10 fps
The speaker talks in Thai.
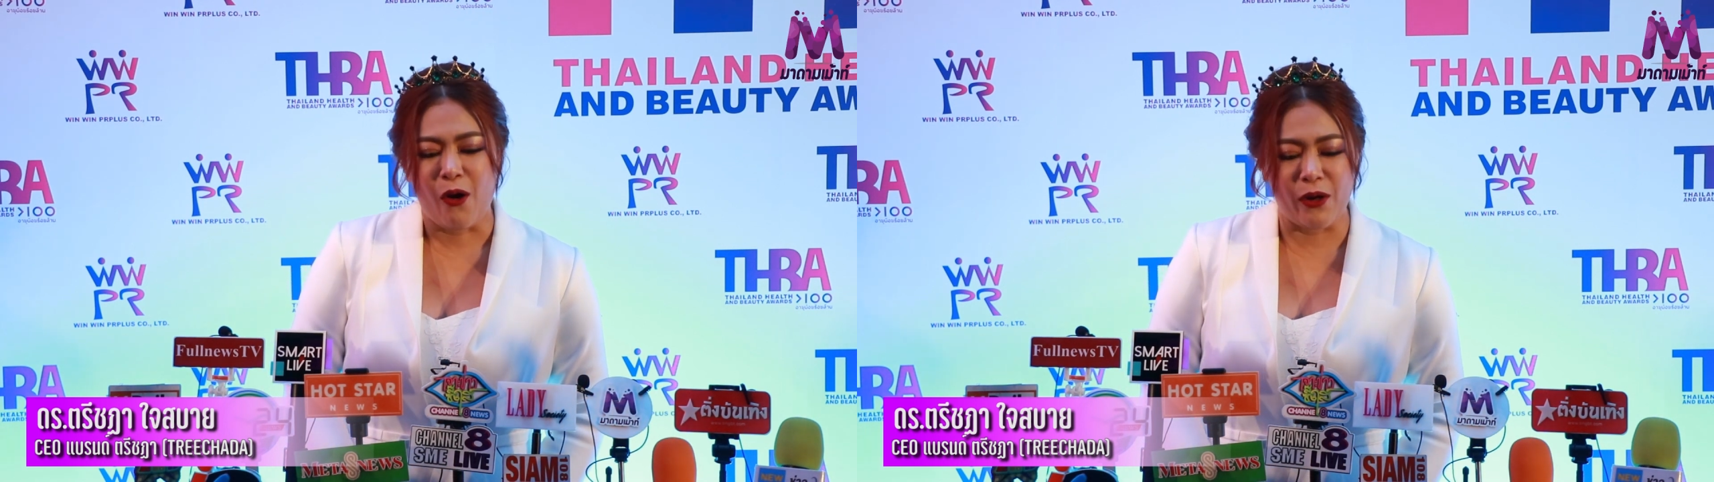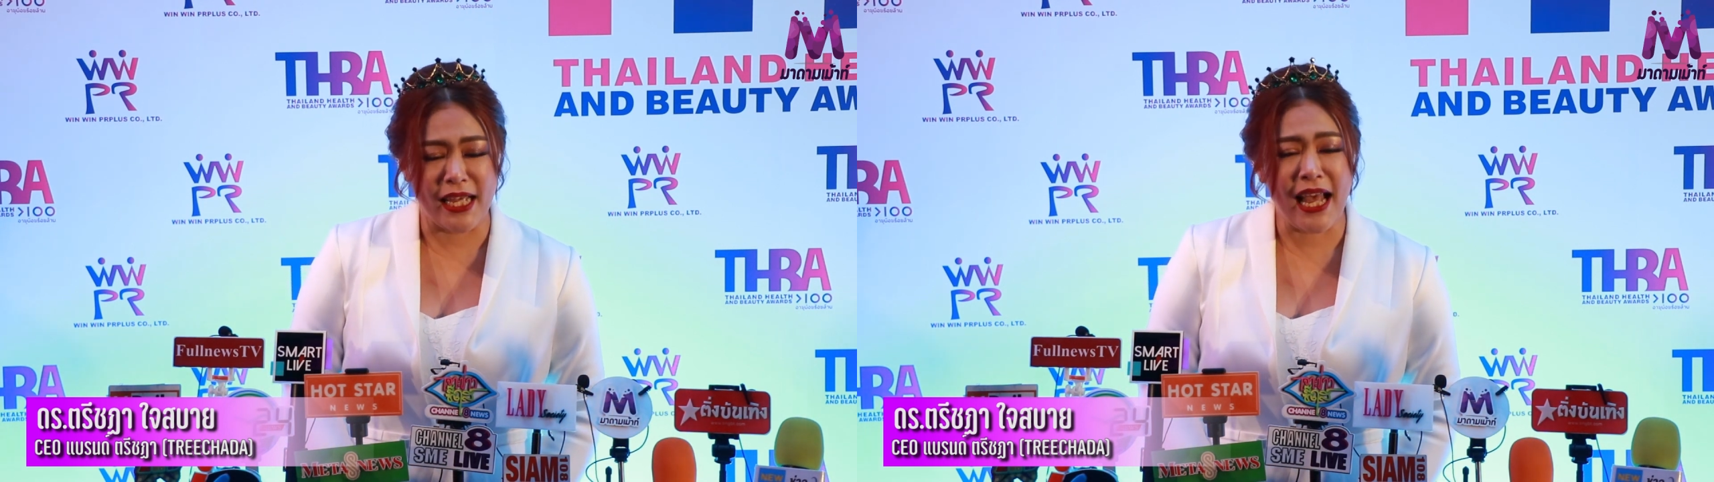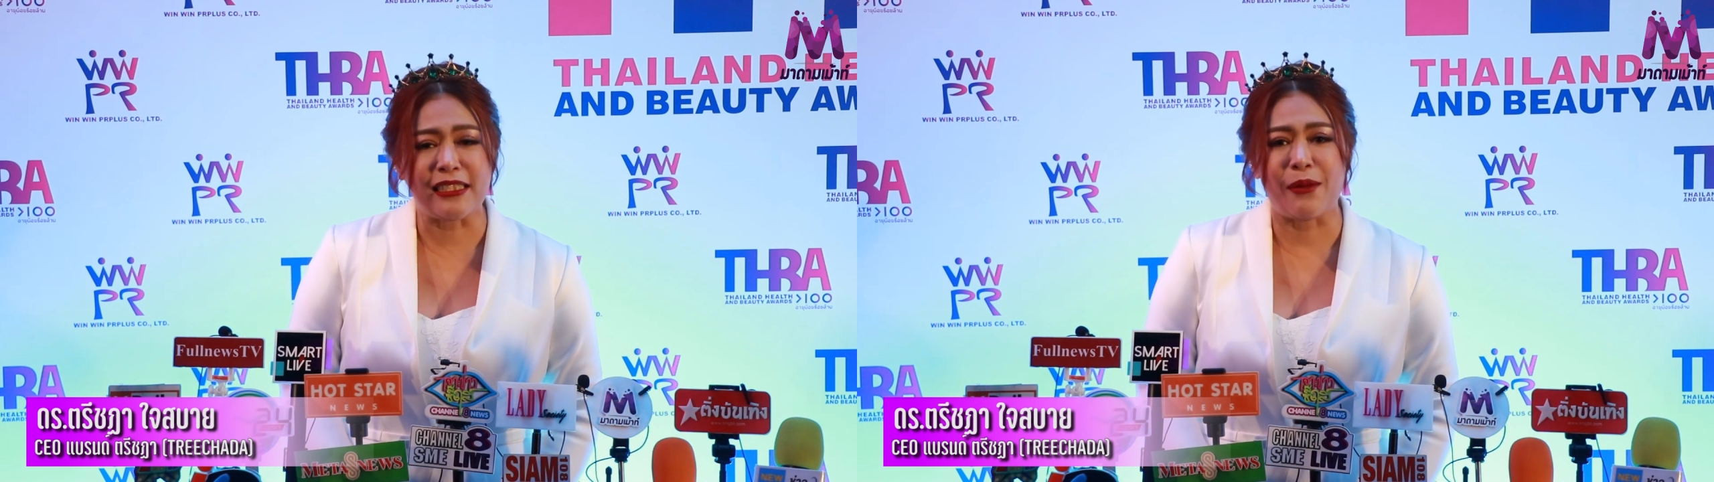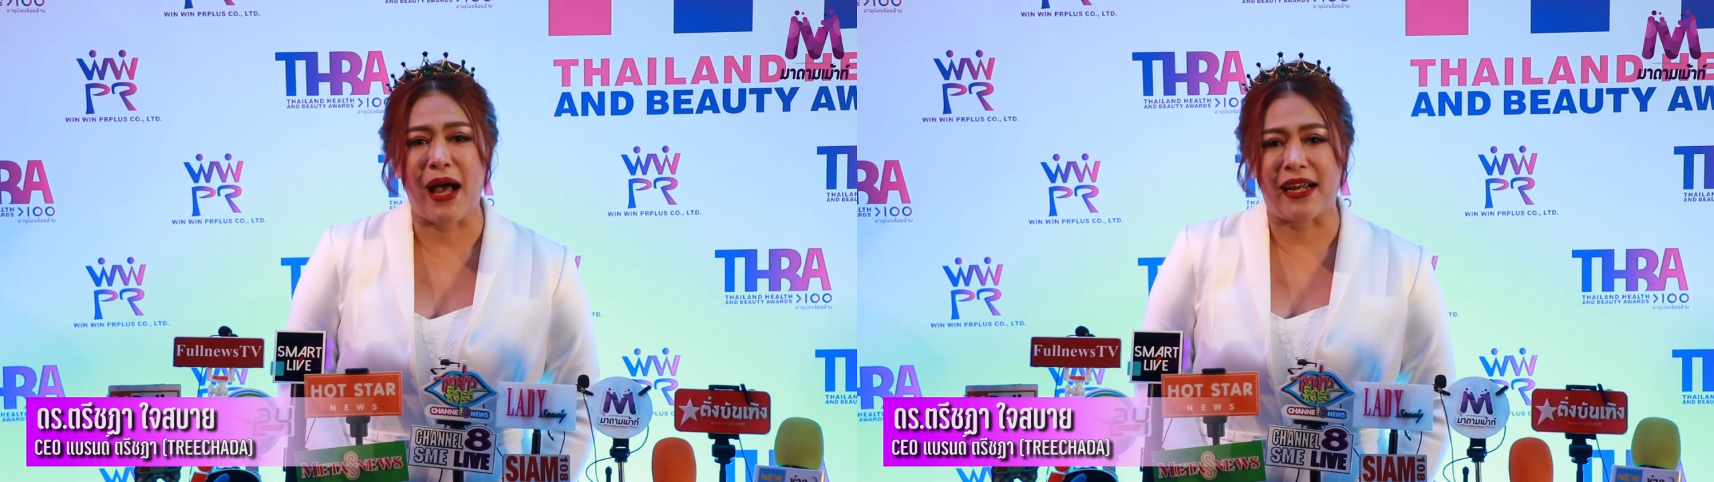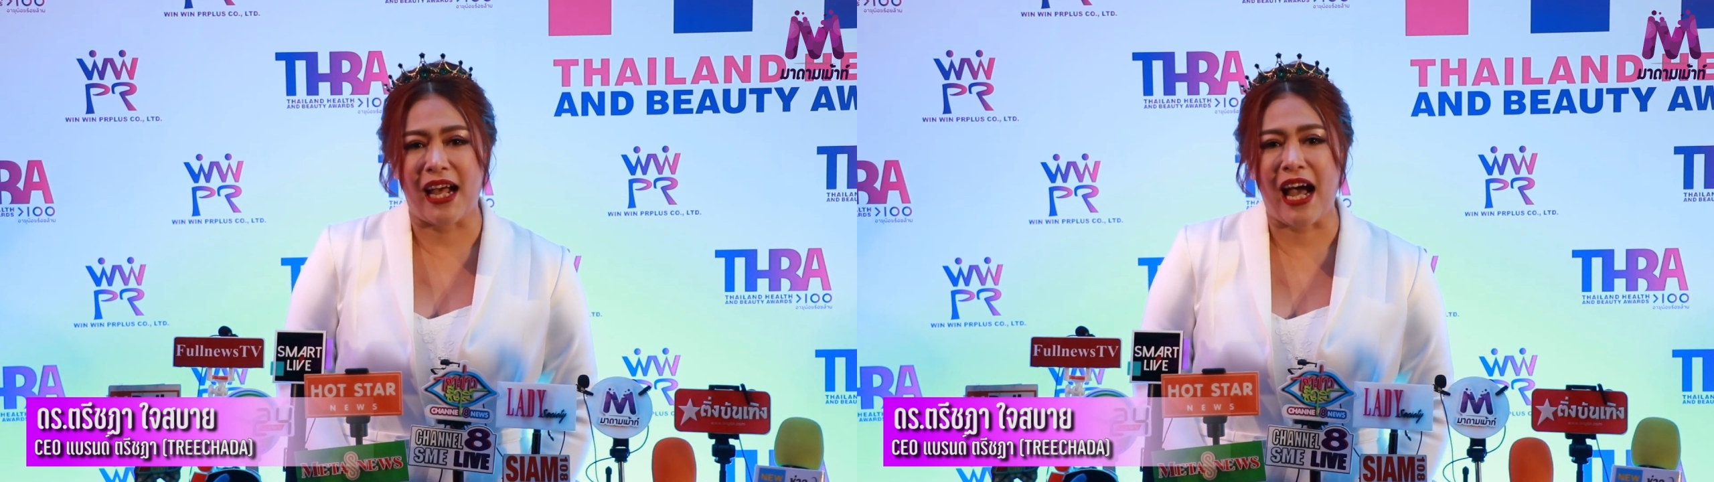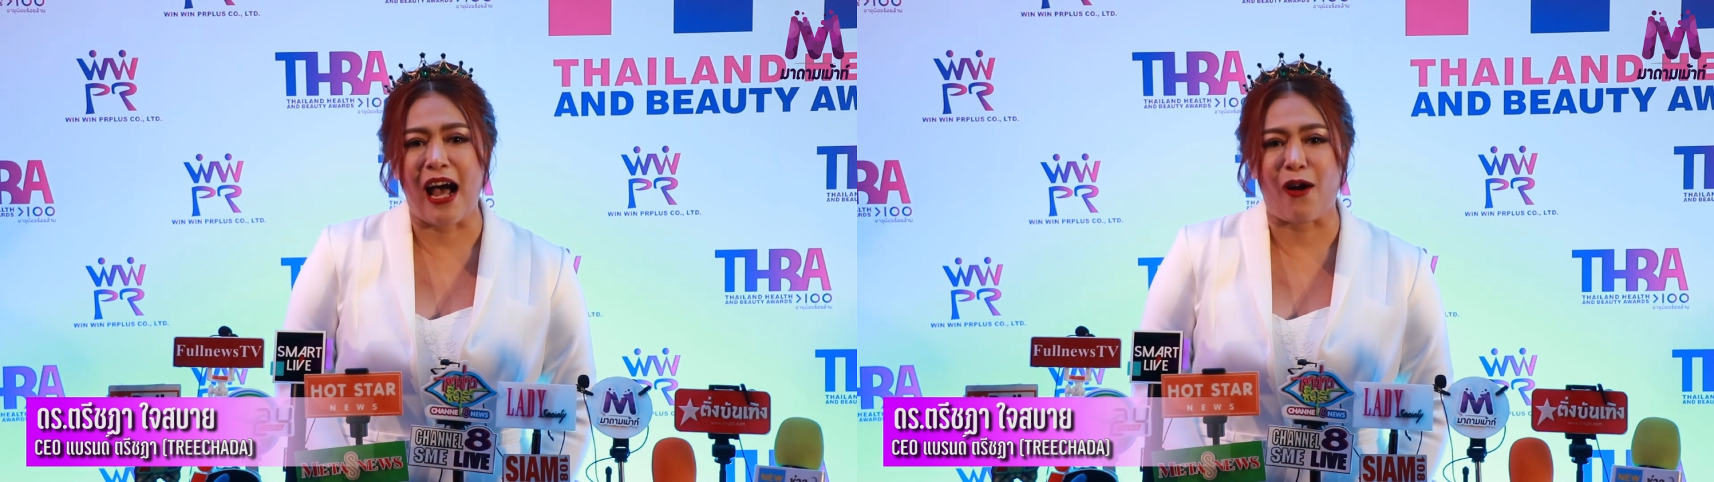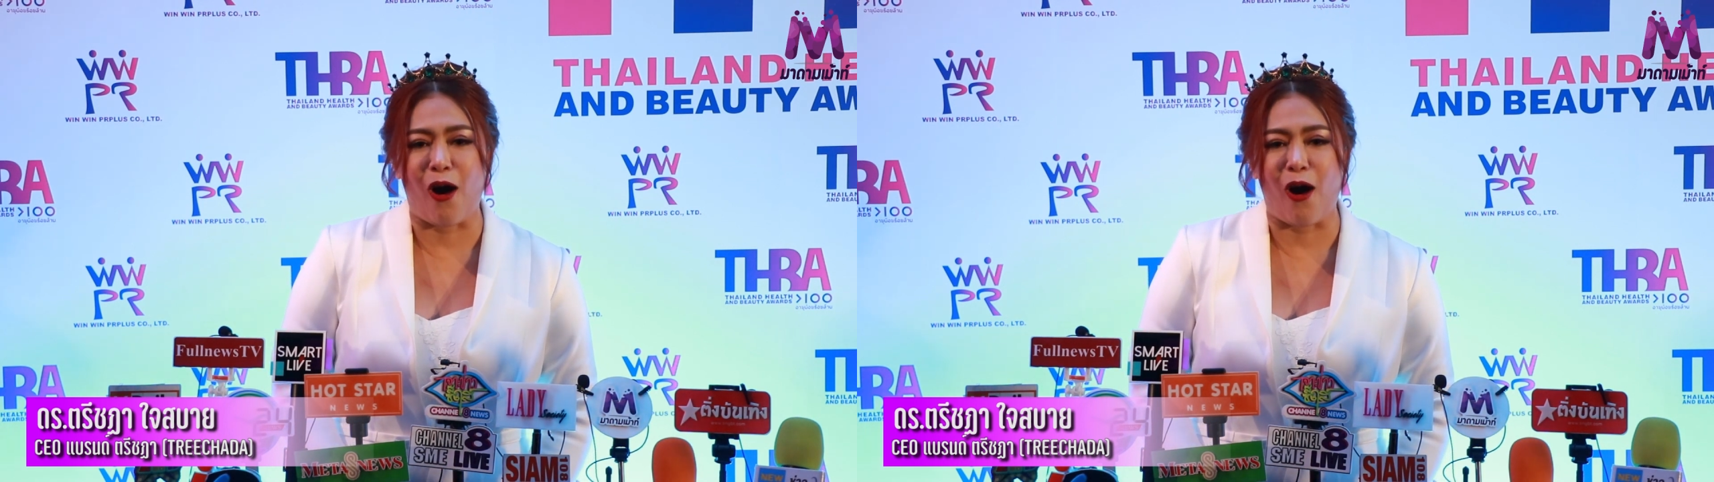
คนที่อยากสมัครนะคะ